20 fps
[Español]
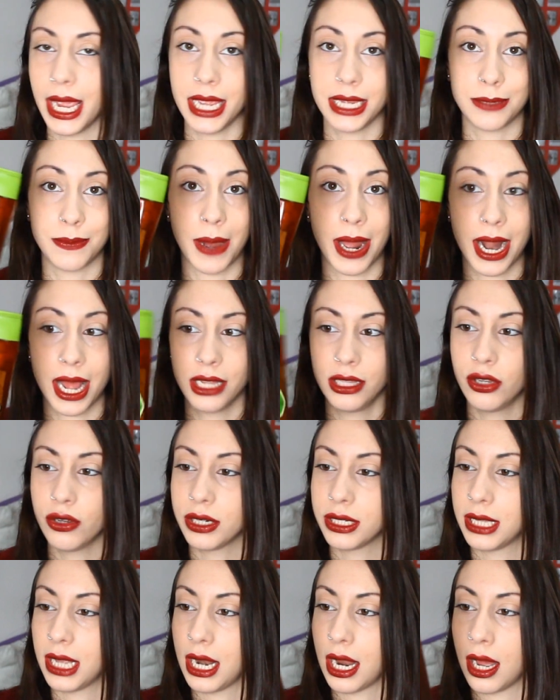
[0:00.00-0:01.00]
Es
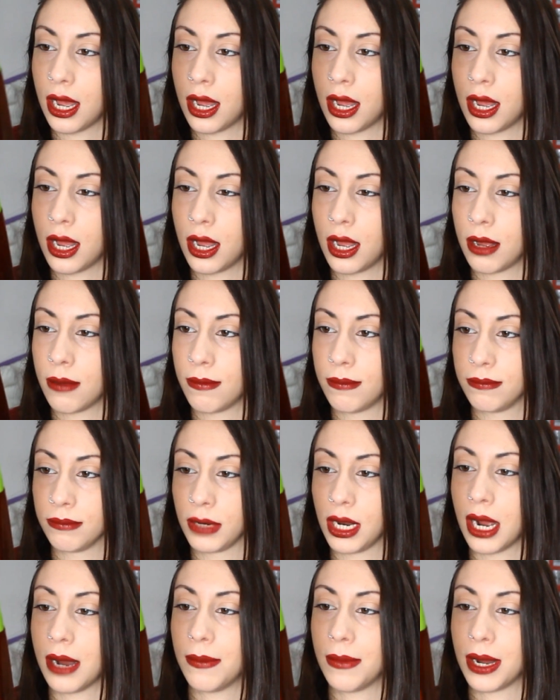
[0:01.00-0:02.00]
barato, es de la
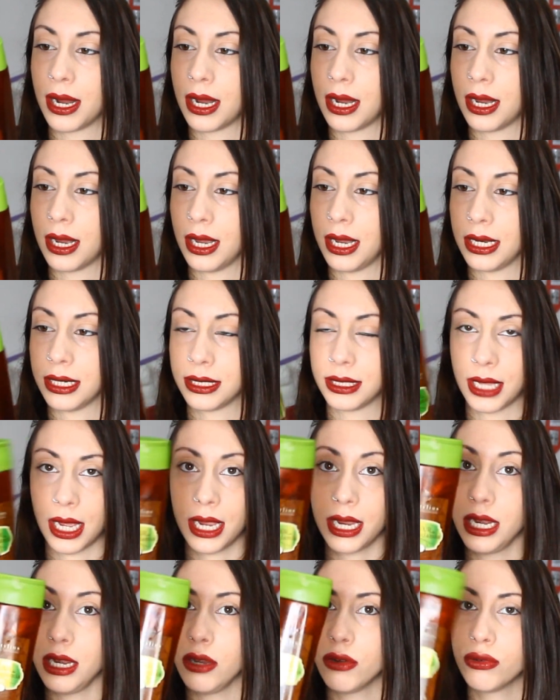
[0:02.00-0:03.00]
gama
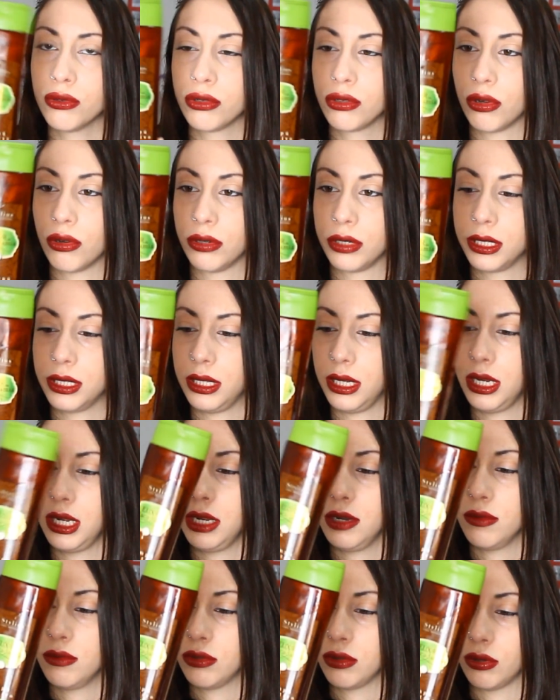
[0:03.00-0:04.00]
Stylius o
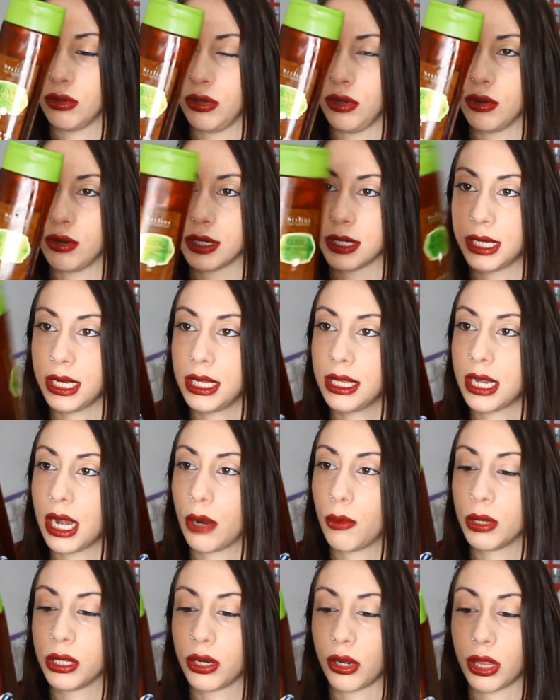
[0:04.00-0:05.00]
Stylius o yo que sé,
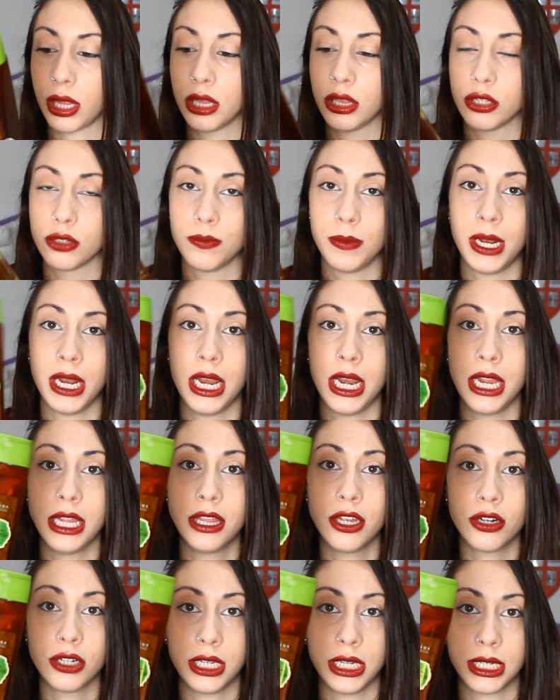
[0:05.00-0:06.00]
trae 400
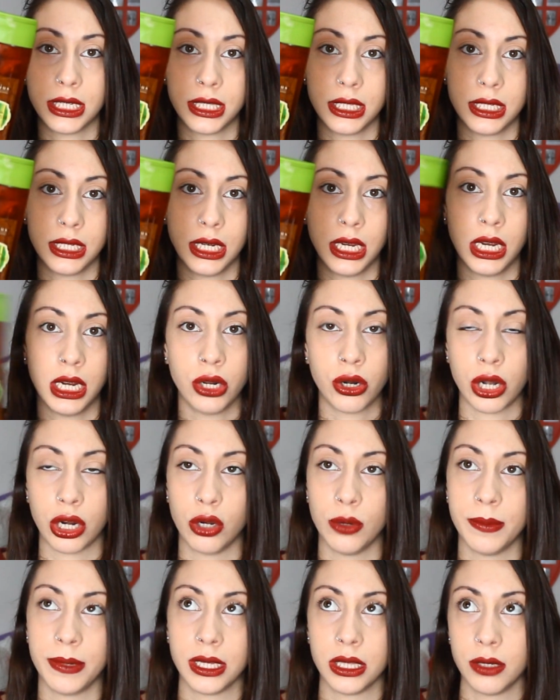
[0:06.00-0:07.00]
mililitros y este sí que lo
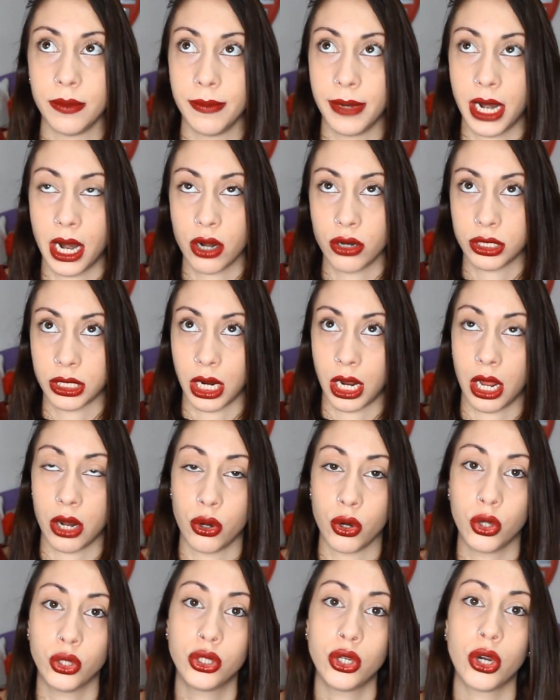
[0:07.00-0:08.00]
recomiendo. En verano
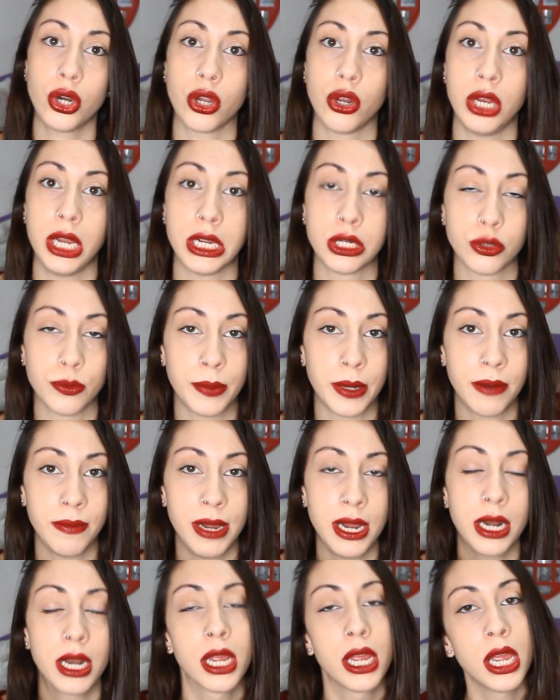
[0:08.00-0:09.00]
sacaron otro que olía súper
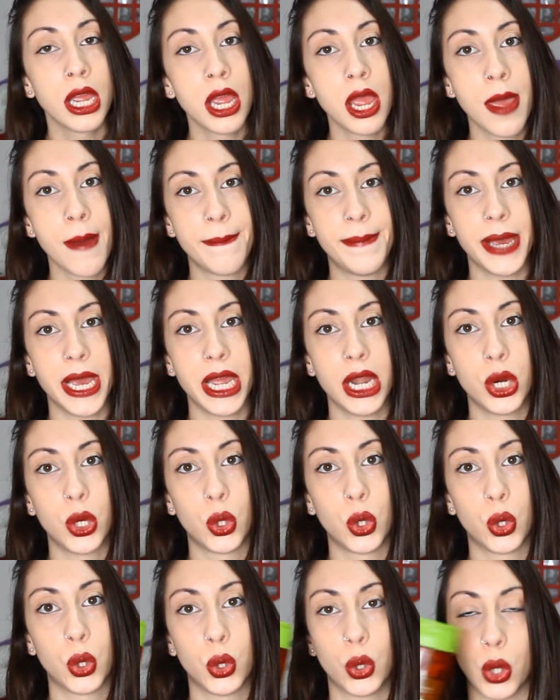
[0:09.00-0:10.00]
bien,
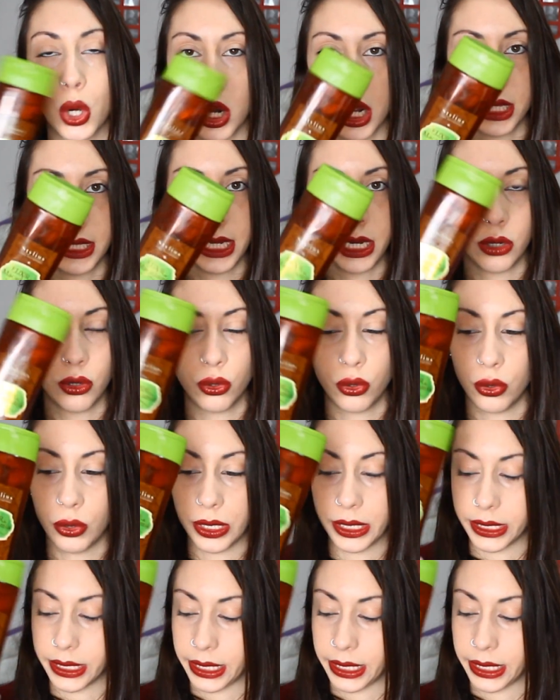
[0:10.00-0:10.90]
pero ahora tengo